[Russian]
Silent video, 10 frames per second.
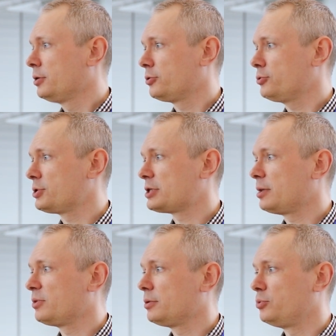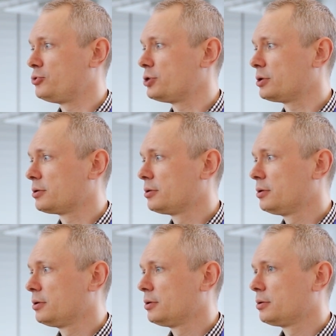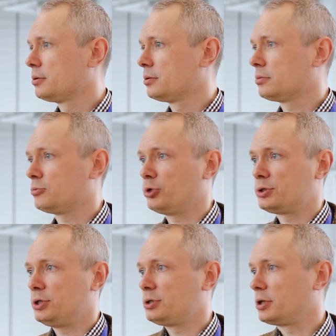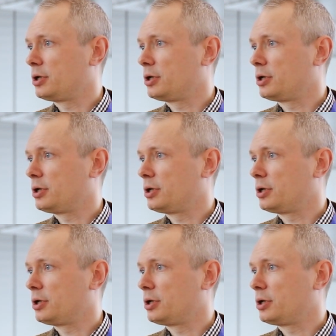Тот же самый бюджет. У нас есть